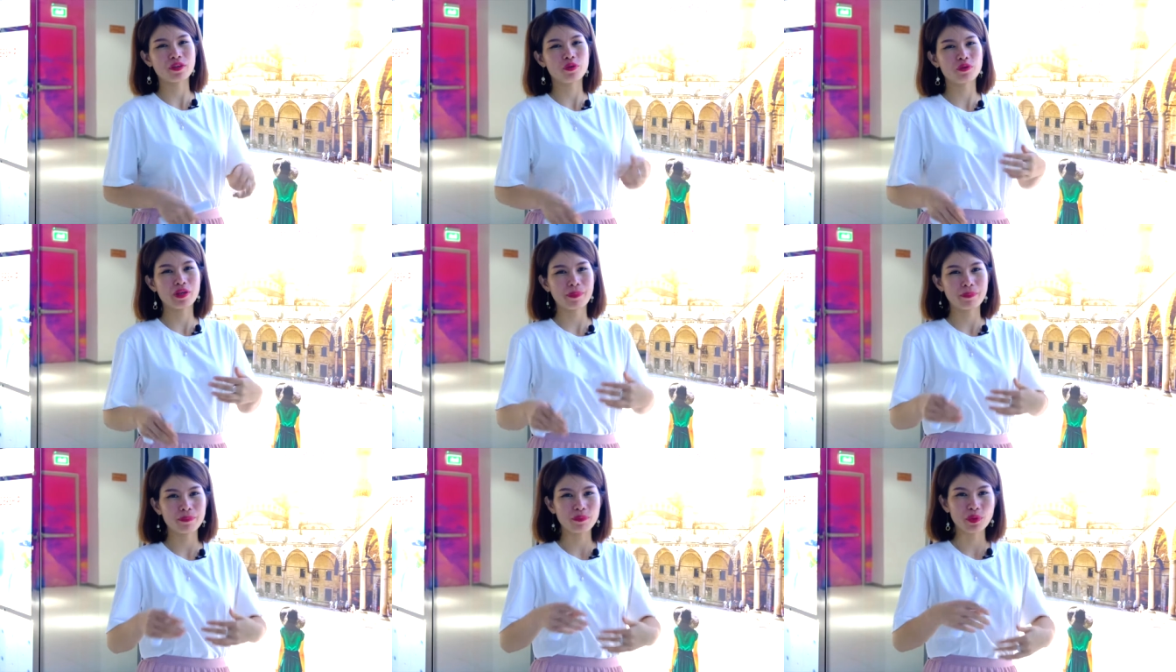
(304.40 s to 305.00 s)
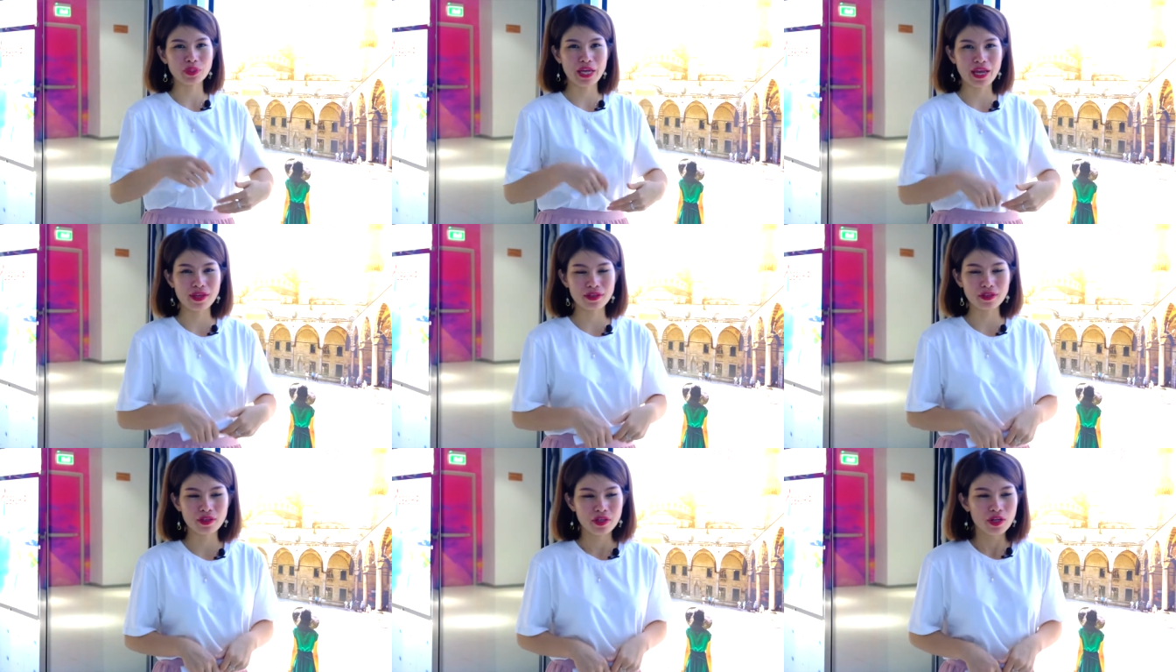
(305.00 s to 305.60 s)
thu nhập mỗi
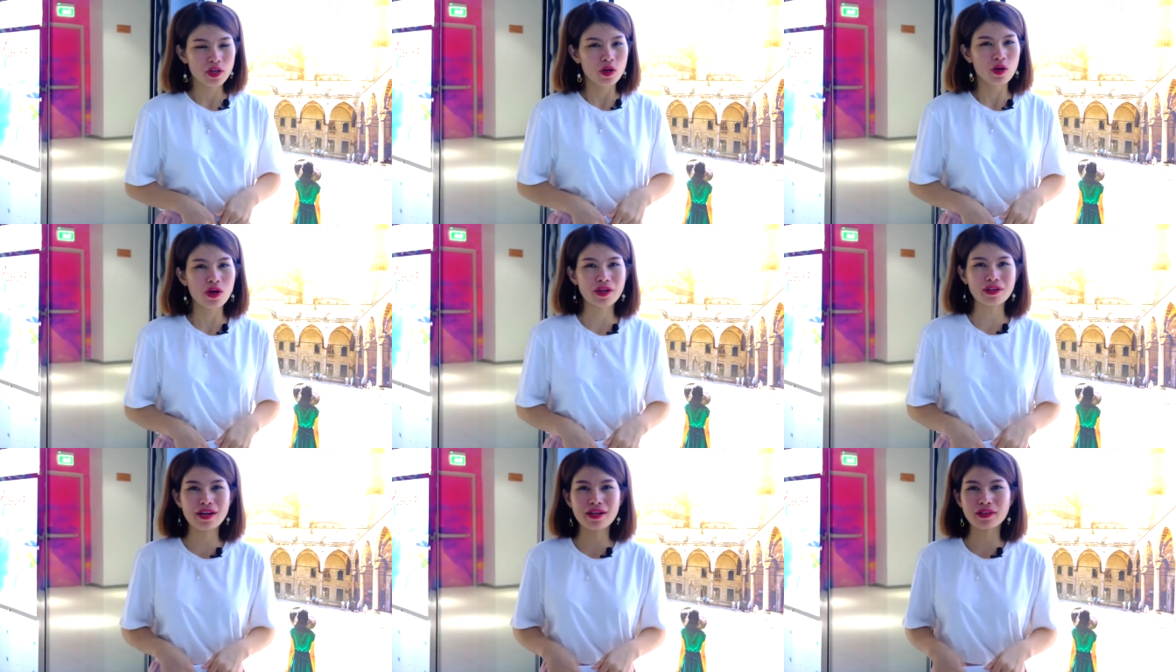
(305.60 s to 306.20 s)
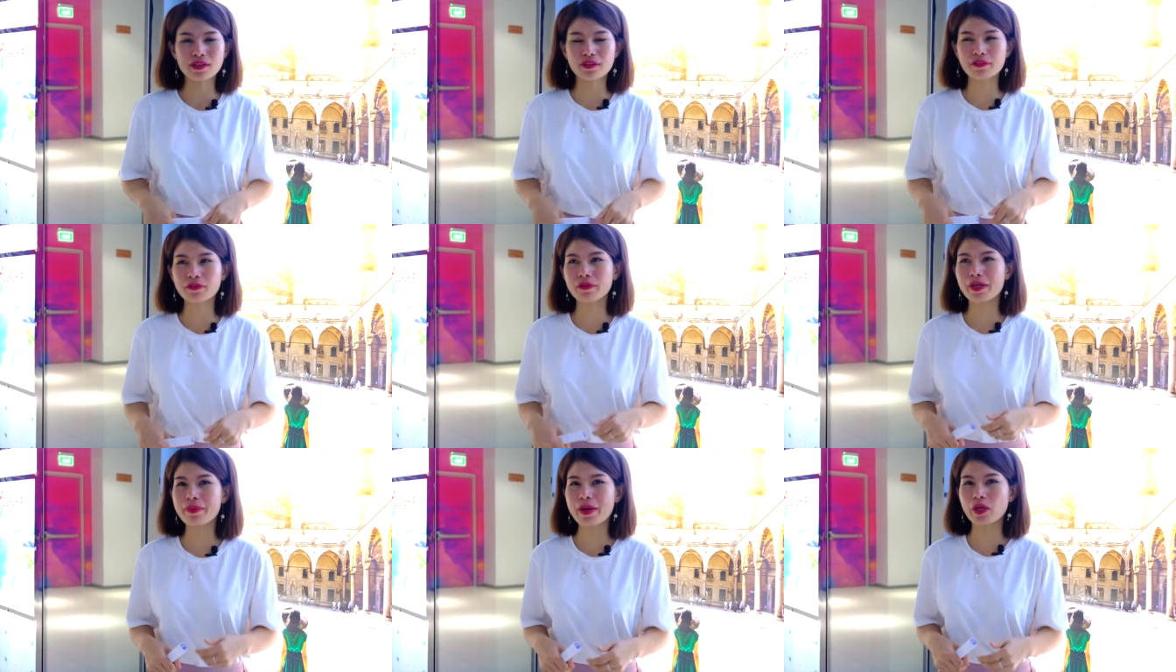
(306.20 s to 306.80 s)
tháng, hoặc là
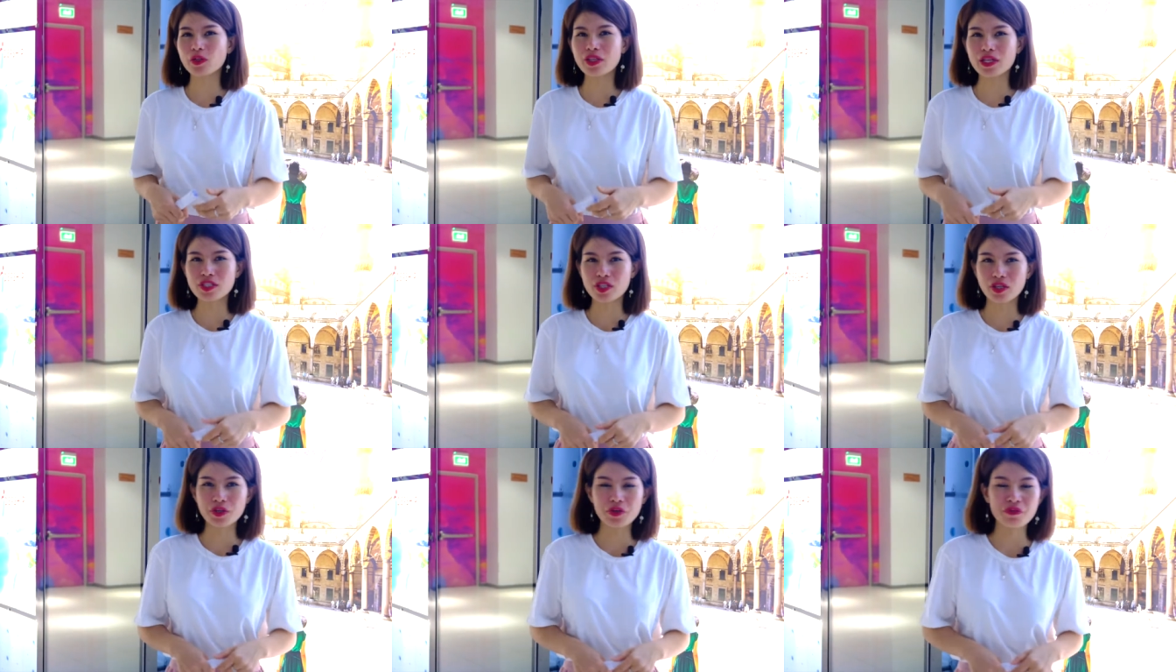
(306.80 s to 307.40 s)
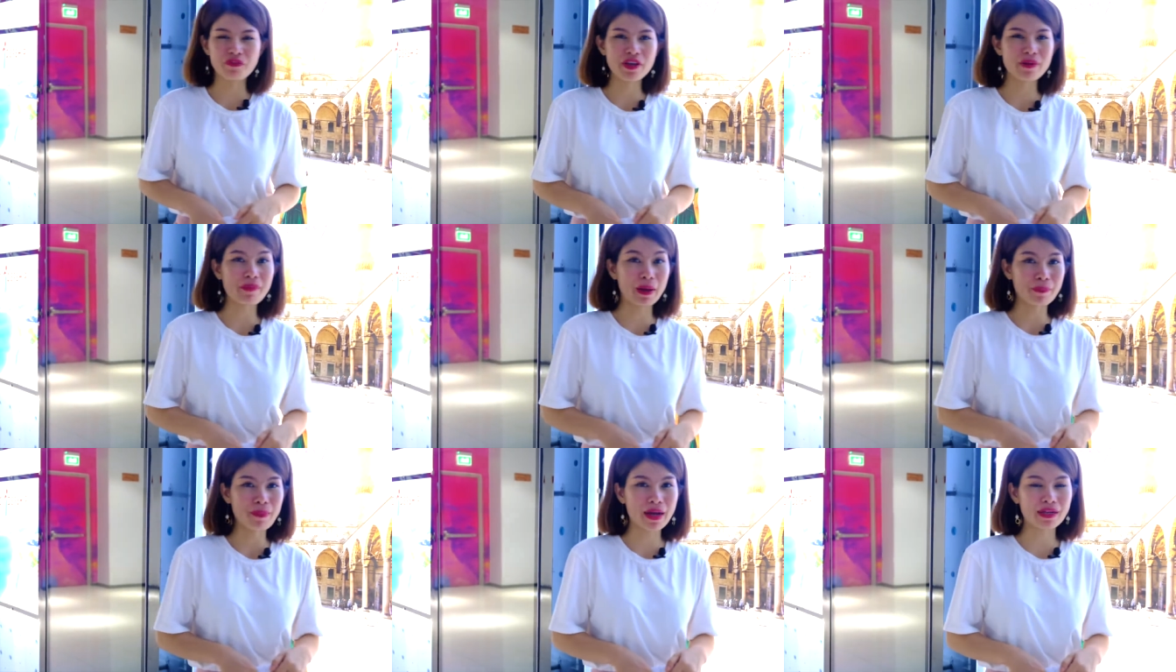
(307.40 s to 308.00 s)
các bạn có thể sở hữu về
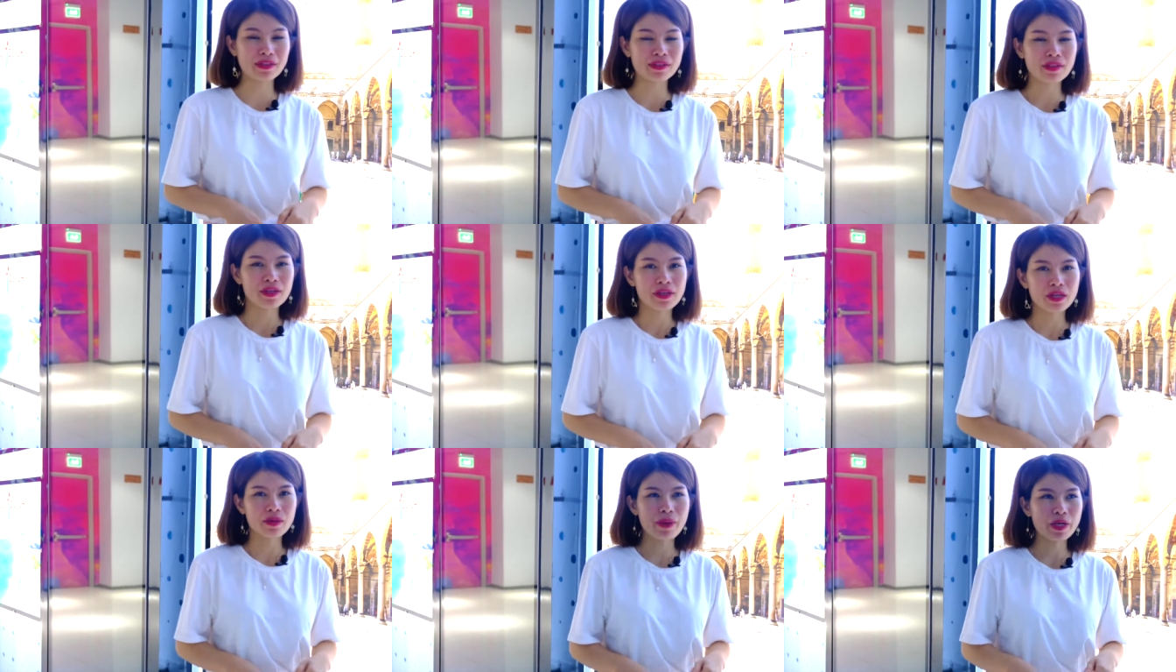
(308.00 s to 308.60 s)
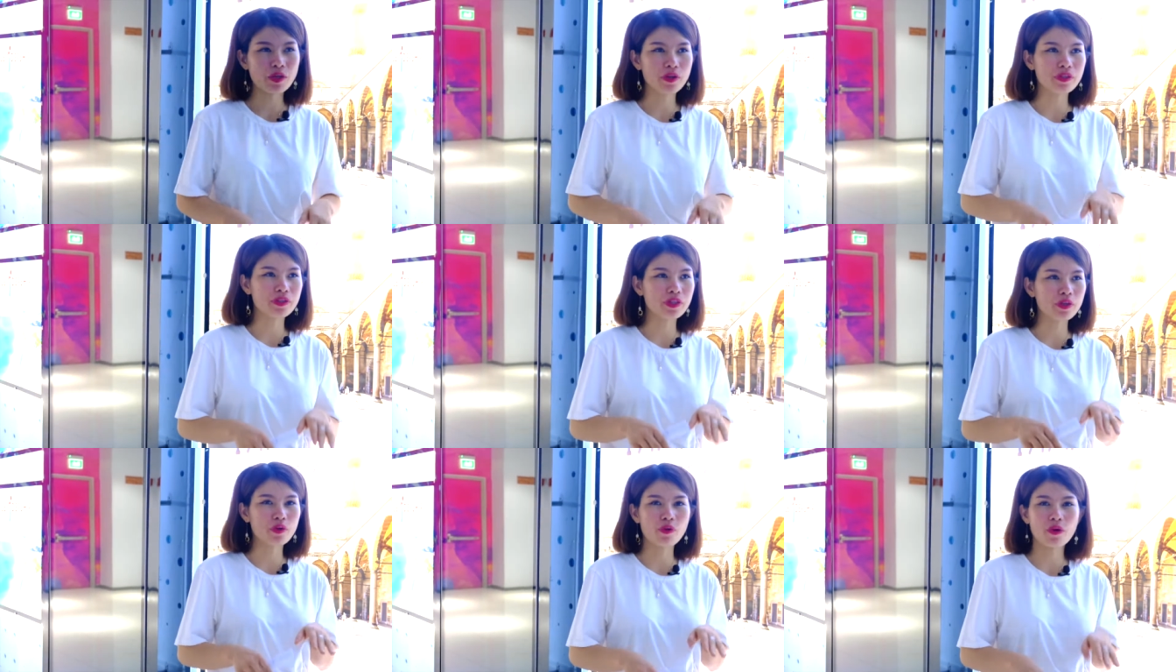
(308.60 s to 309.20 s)
mặt bằng, các bạn có
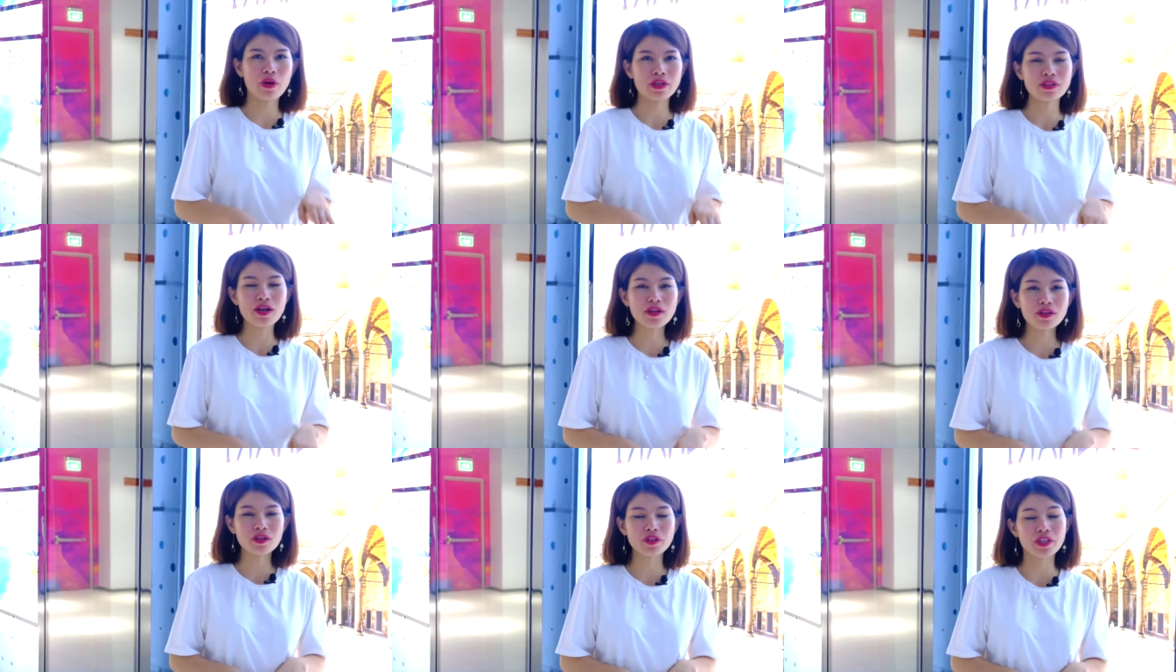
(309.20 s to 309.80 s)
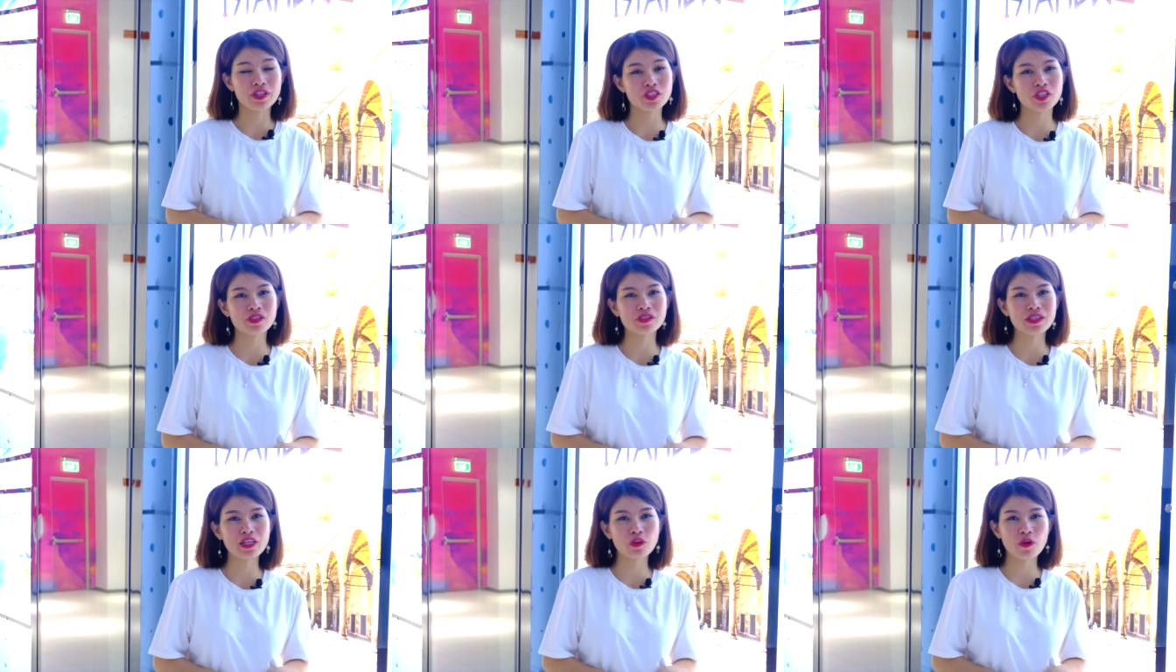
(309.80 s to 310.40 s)
những cái khoảng đất có thể cho
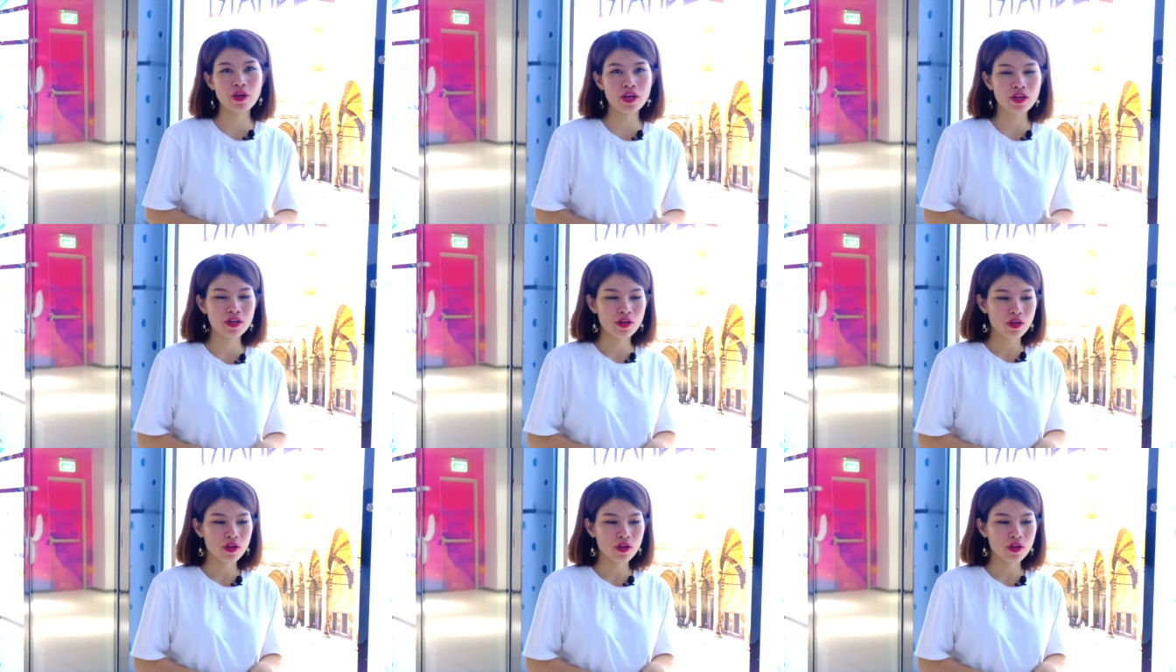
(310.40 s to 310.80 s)
người ta thuê,